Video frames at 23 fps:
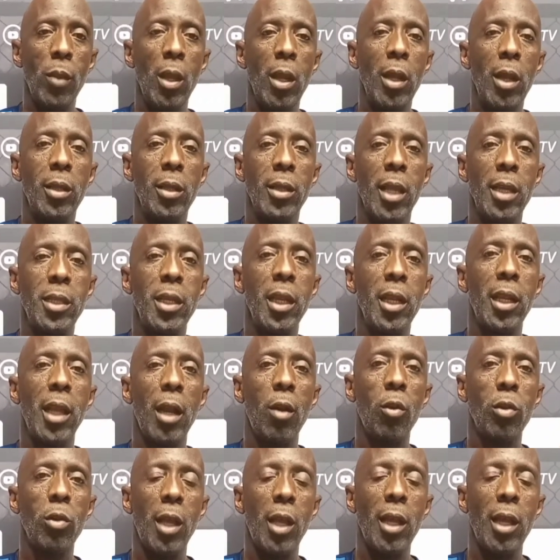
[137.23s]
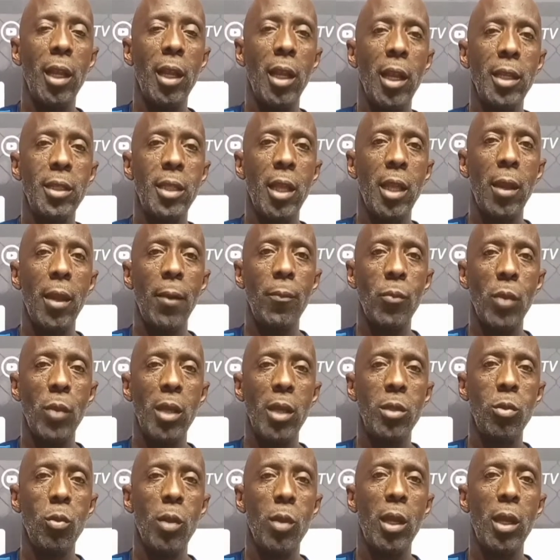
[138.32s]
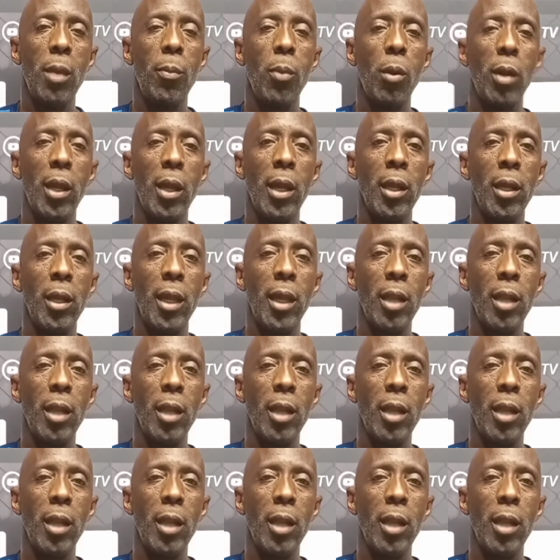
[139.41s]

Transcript: decir que Costa del Este es un equipo que,